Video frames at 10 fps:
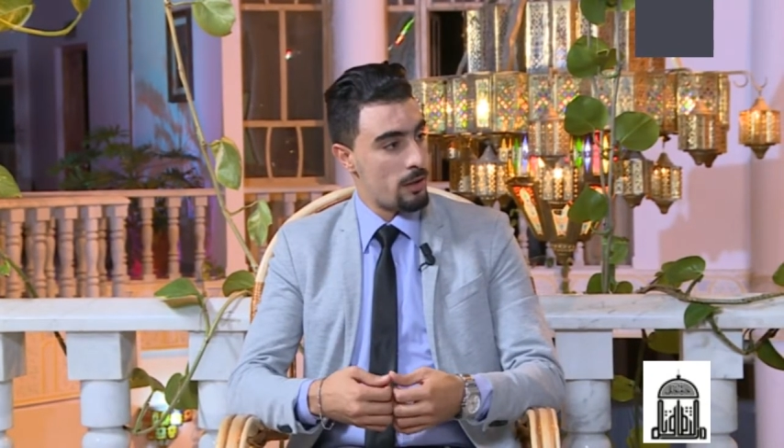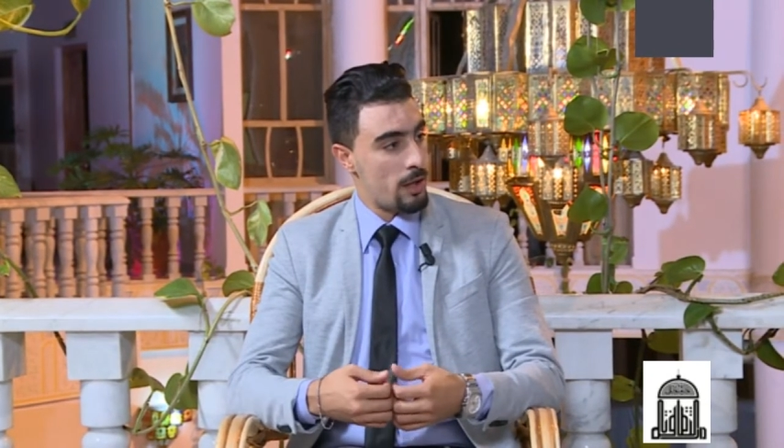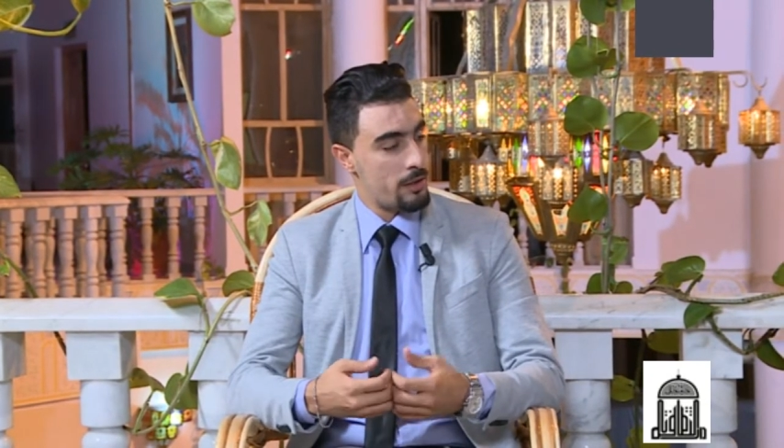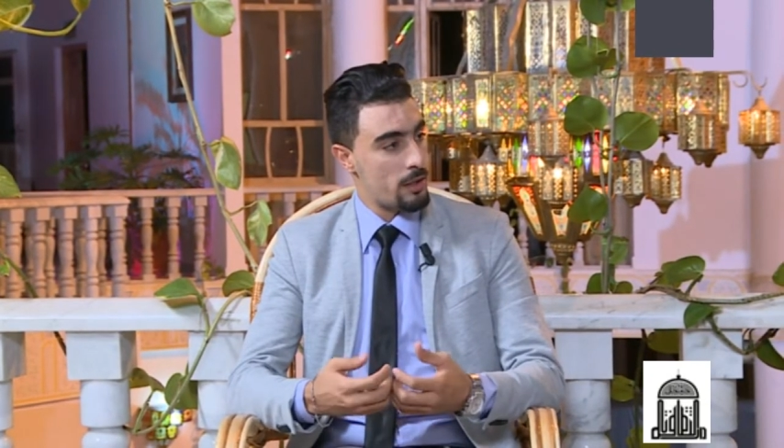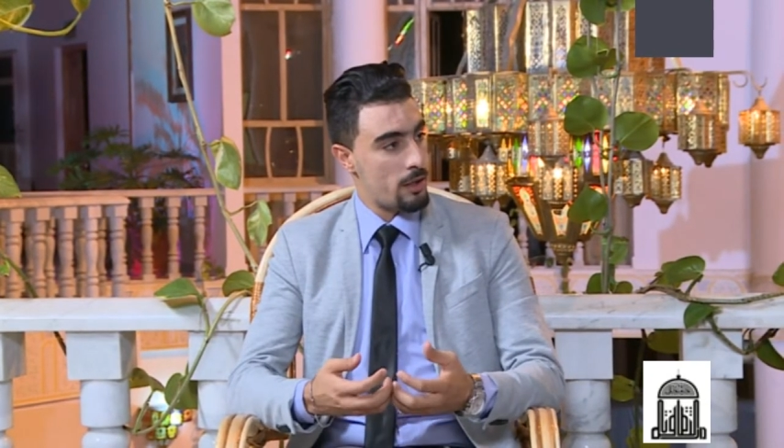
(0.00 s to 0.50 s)

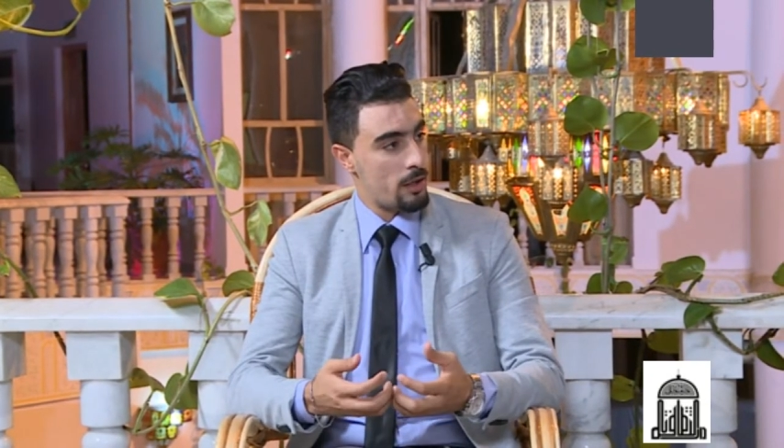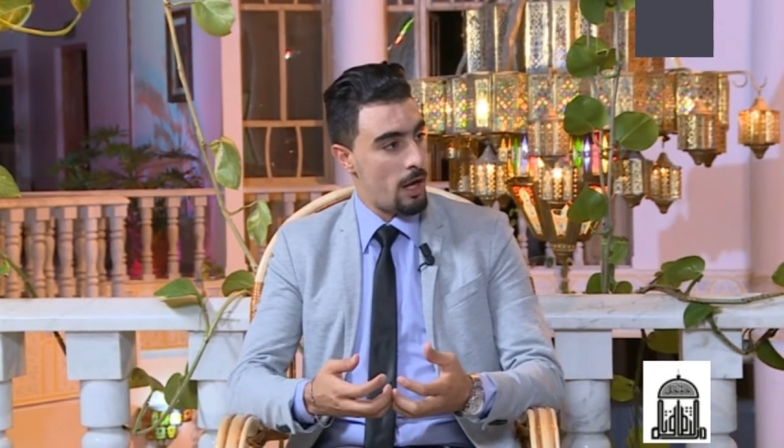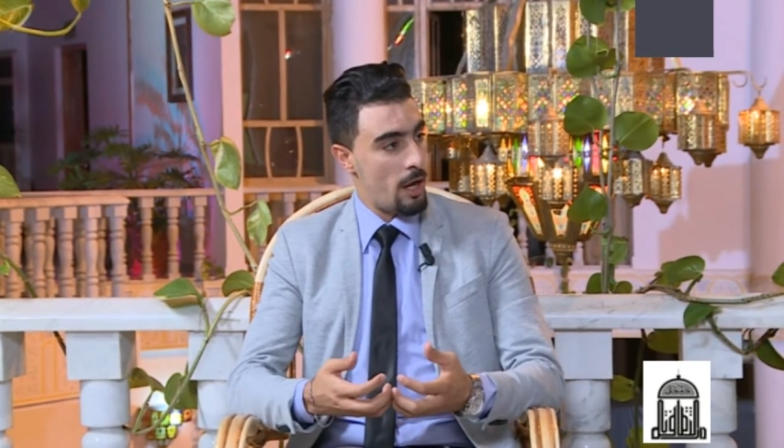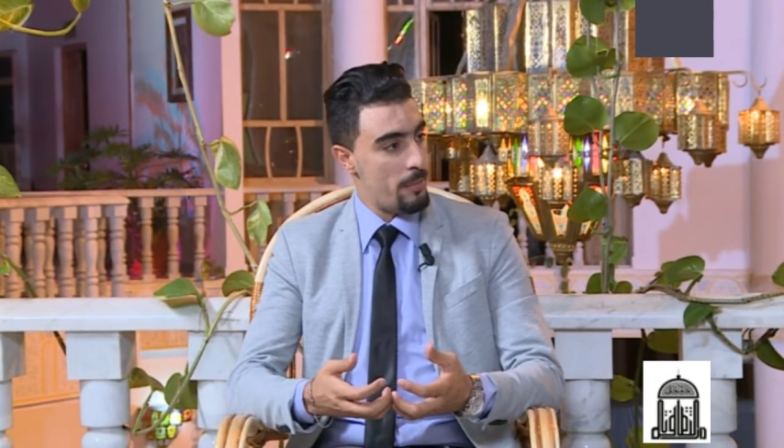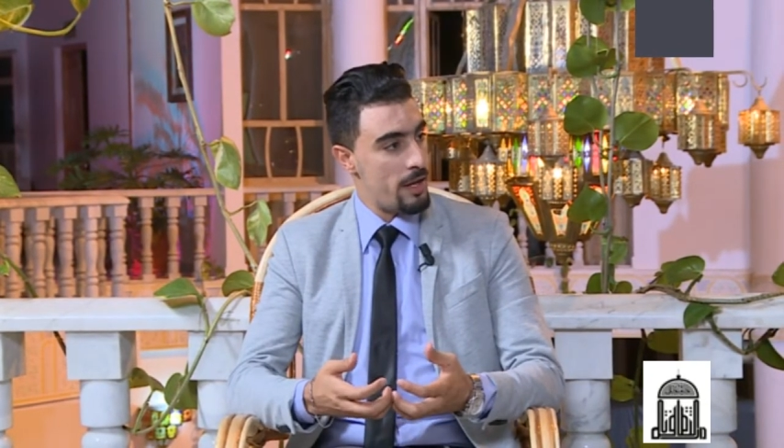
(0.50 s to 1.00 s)
عندك
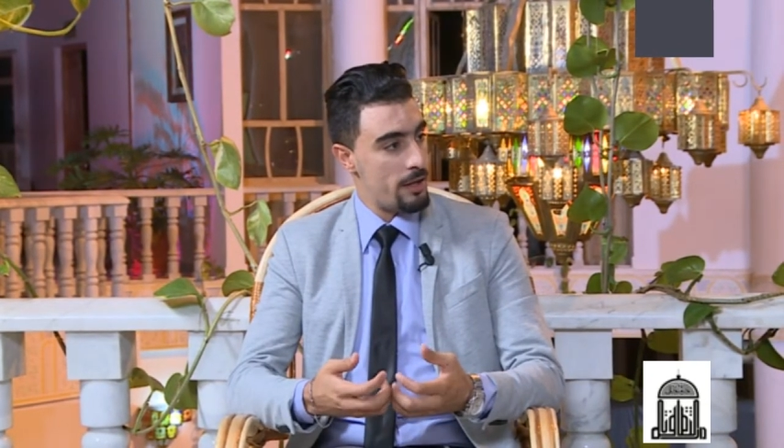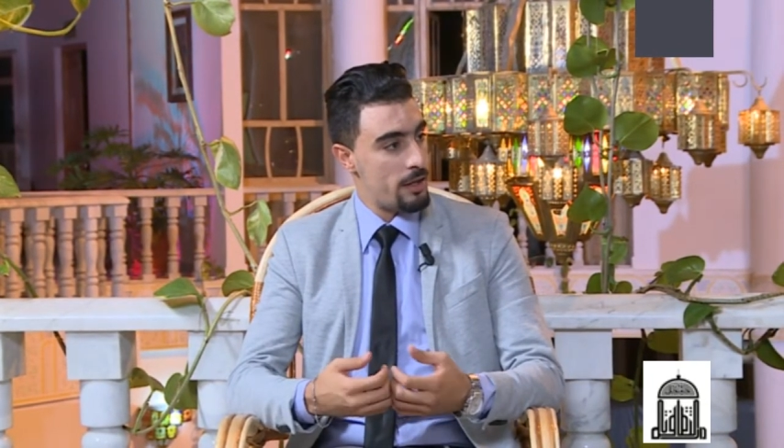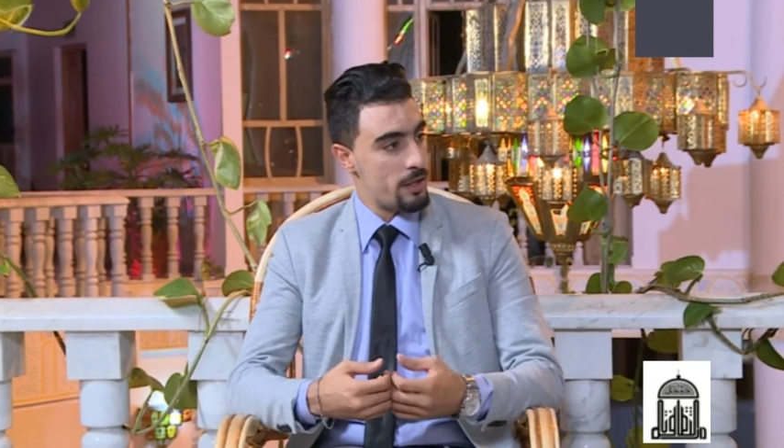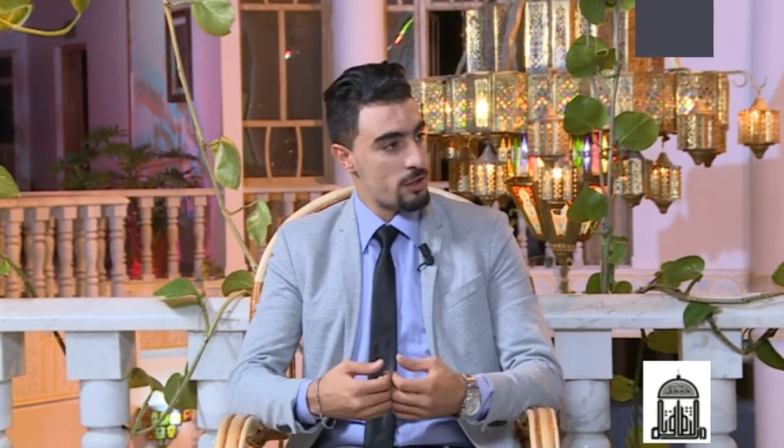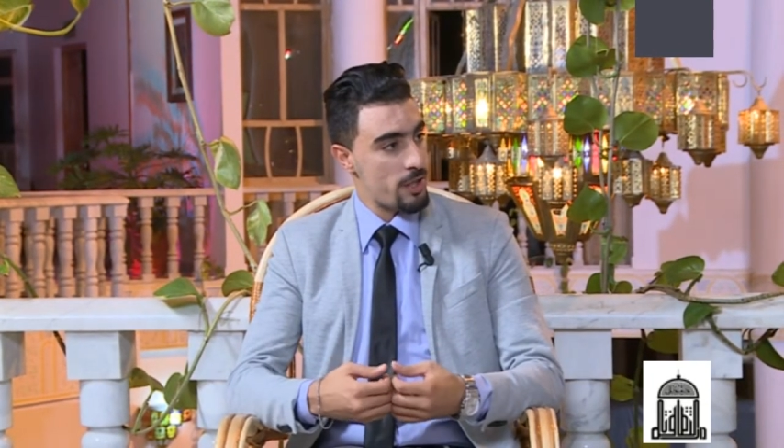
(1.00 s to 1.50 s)

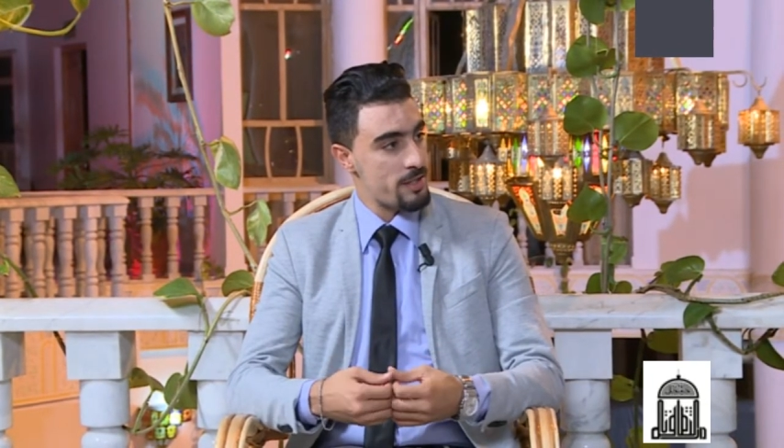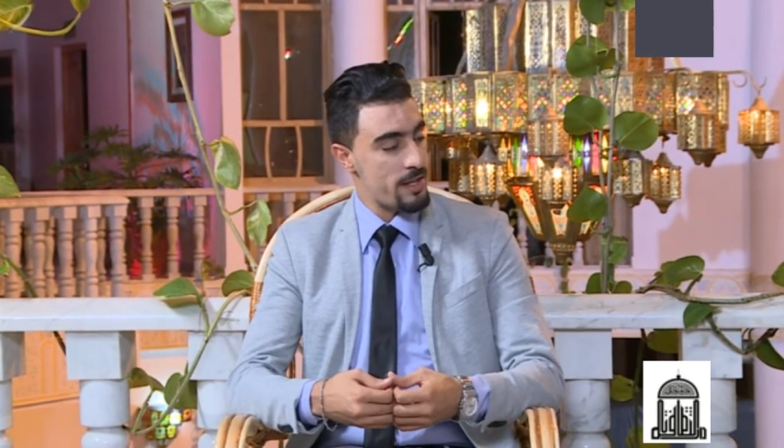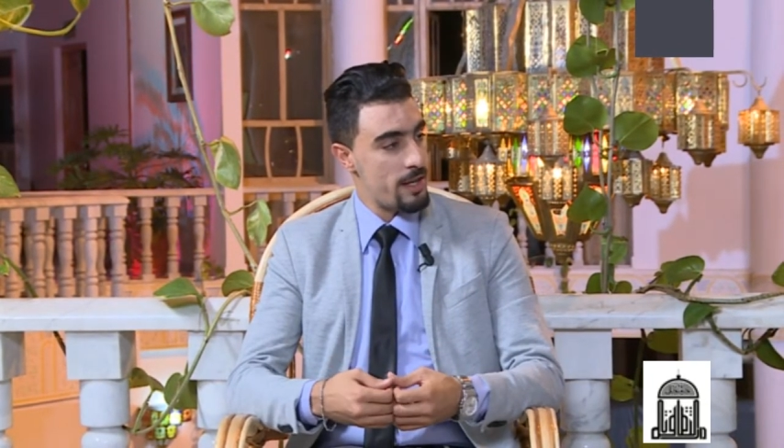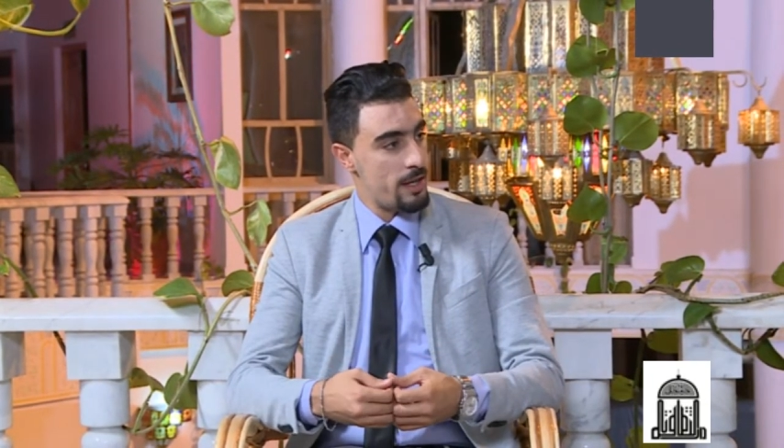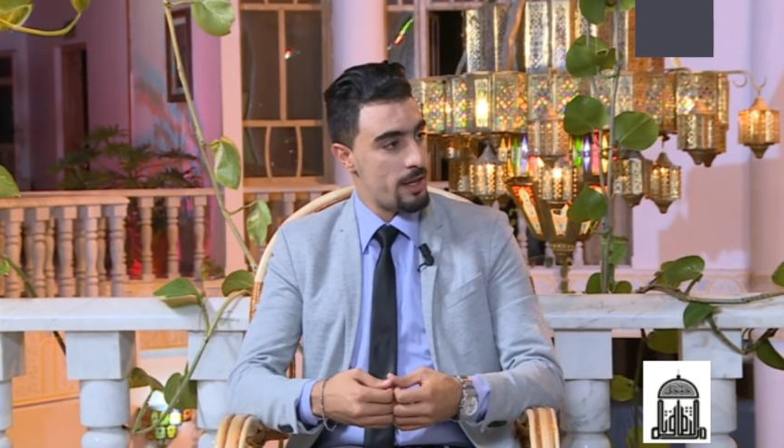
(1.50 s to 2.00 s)
اعمال
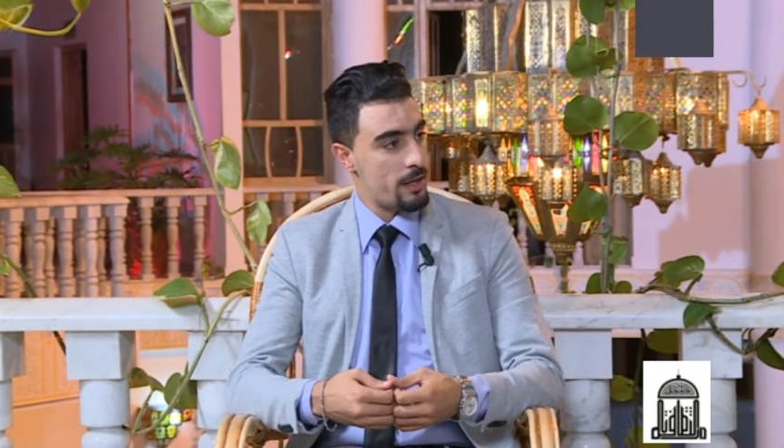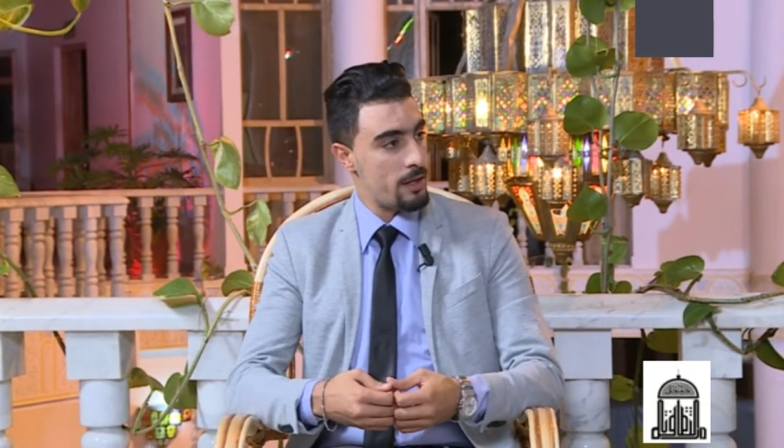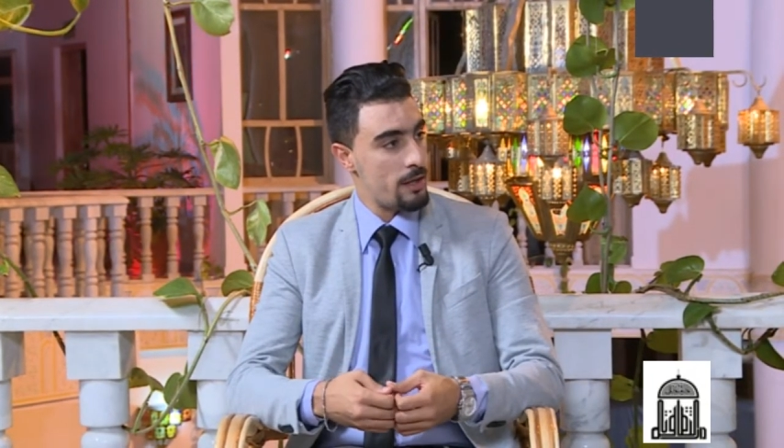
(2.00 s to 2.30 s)
شخصيه ليك